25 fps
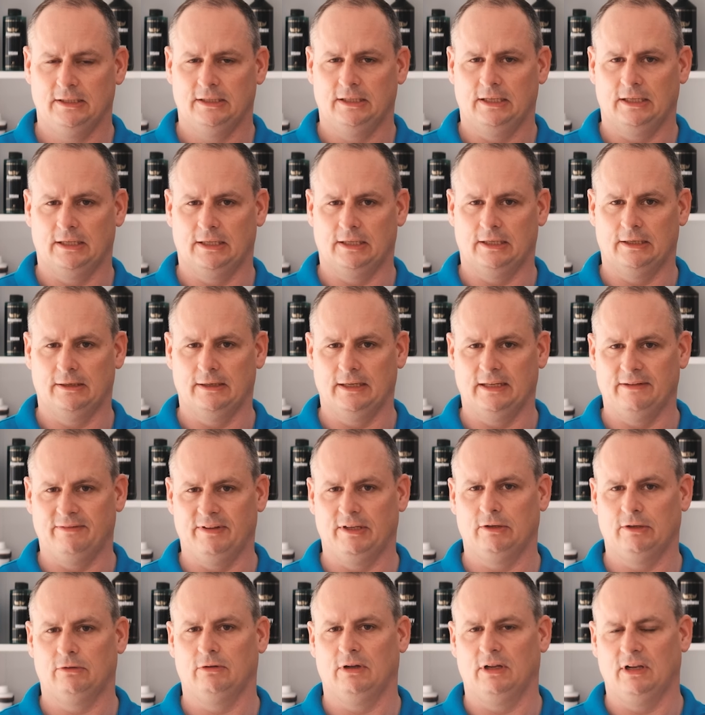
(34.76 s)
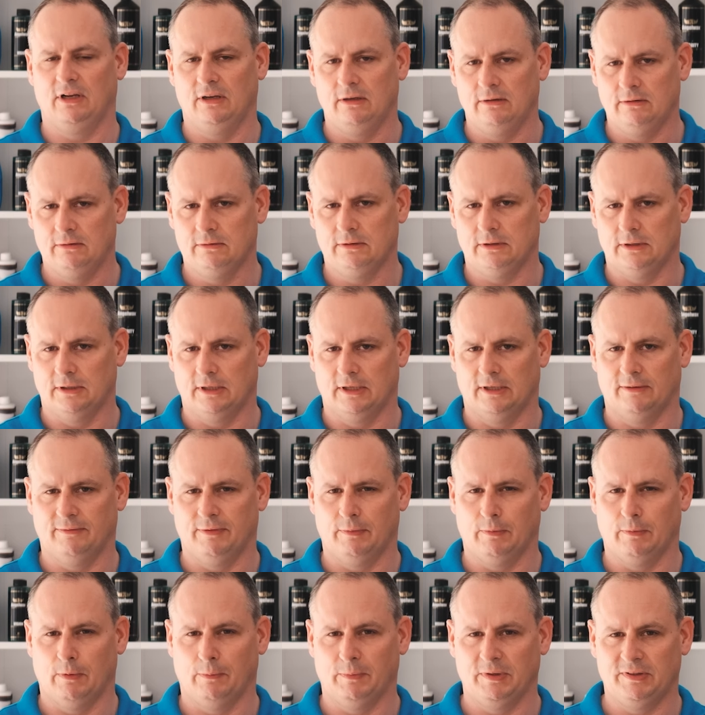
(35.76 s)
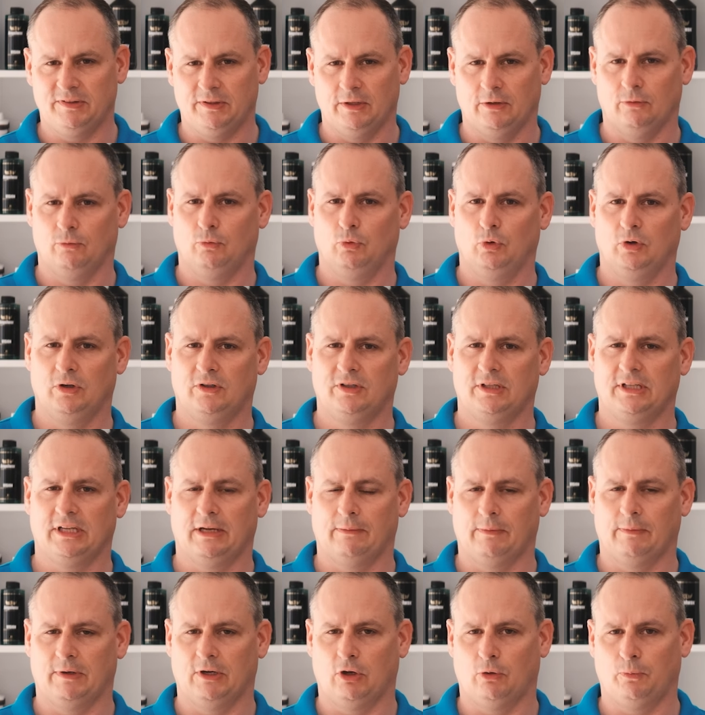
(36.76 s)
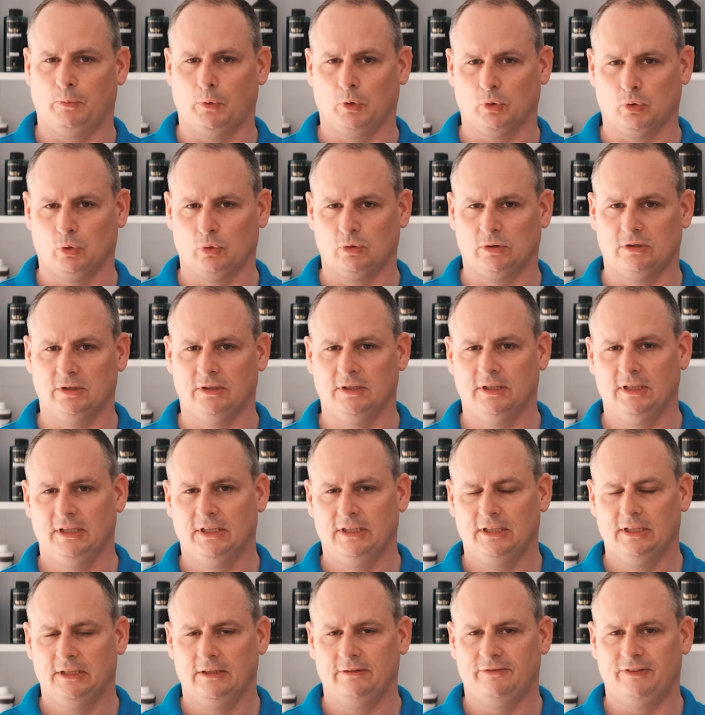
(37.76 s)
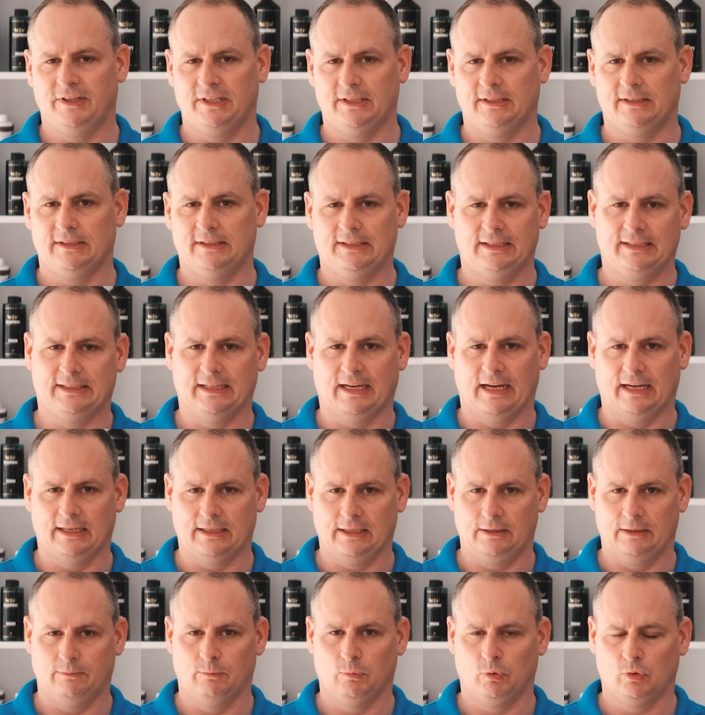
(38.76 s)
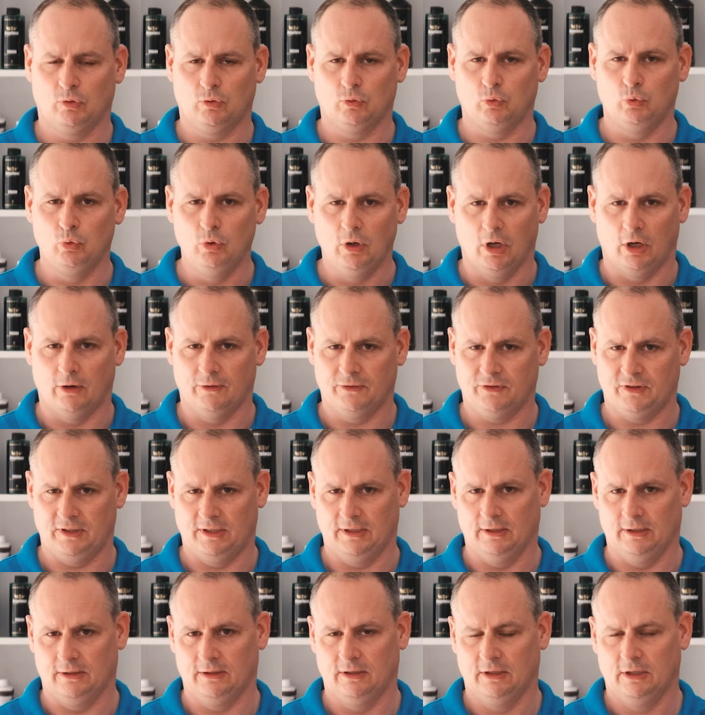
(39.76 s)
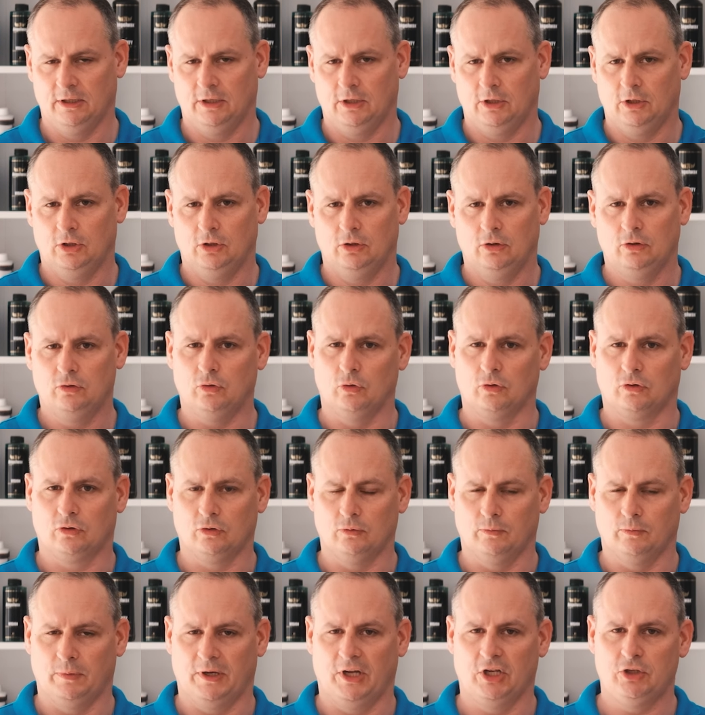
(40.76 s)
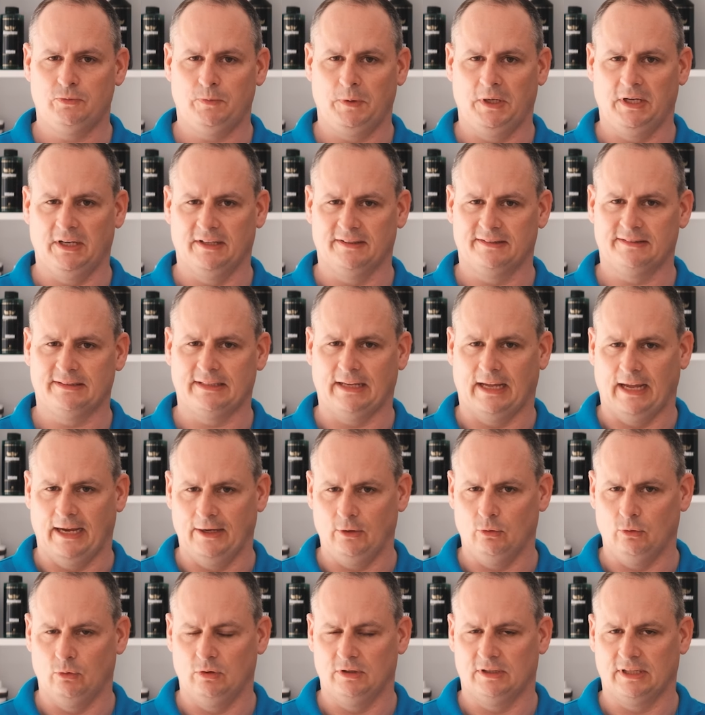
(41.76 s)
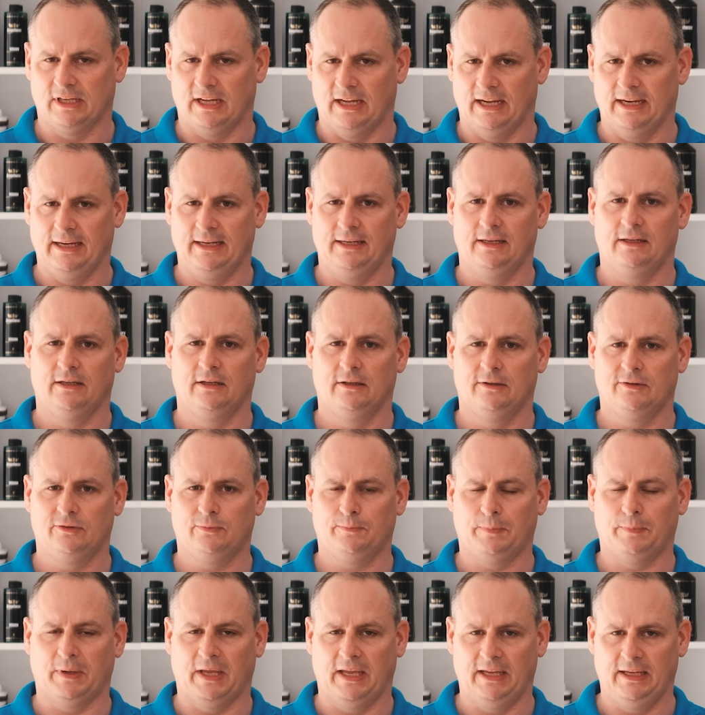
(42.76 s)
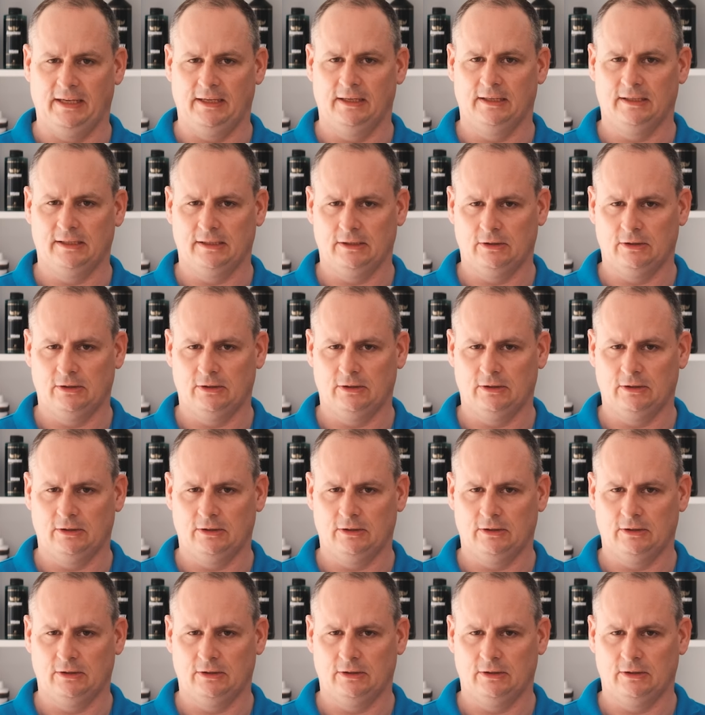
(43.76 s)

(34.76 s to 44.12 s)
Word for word: Äh, eventuell, äh, wenn man ein bisschen wühlt, kann man auch Produkte finden, die gerade im Zulauf sind. So zum Beispiel das 303 Spray